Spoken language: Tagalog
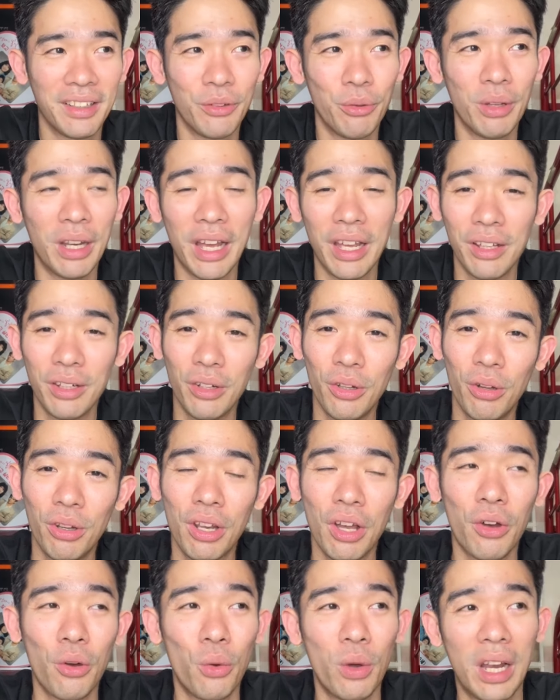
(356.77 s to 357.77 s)
Wala yung
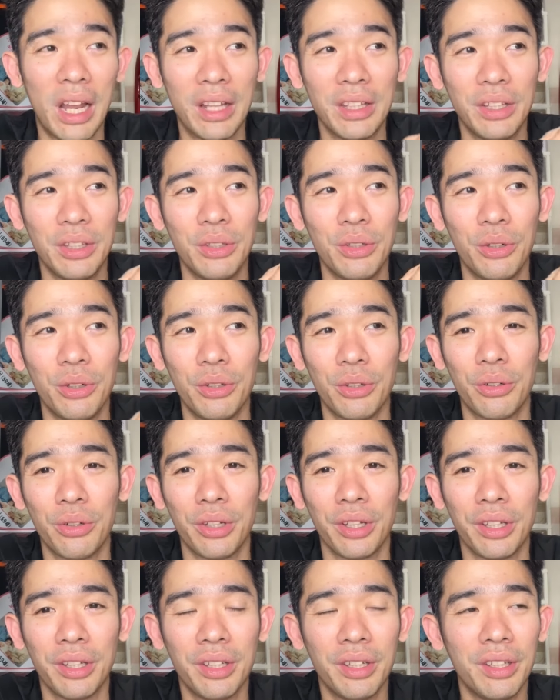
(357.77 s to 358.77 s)
lola ko, wala din yung ano ko
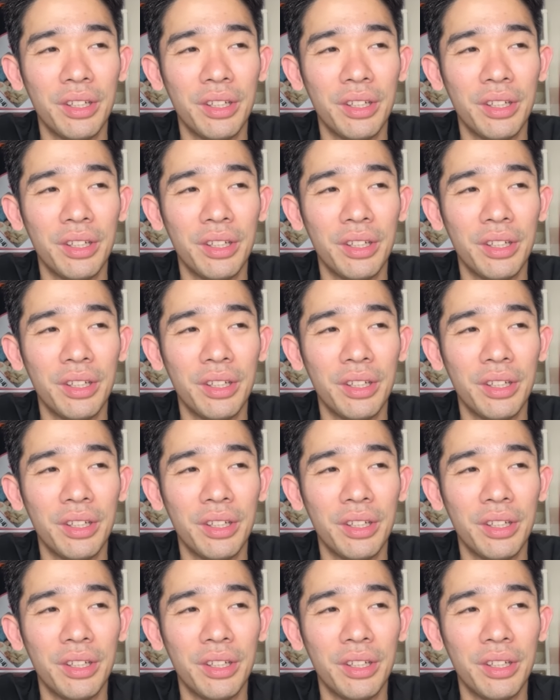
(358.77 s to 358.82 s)
eh.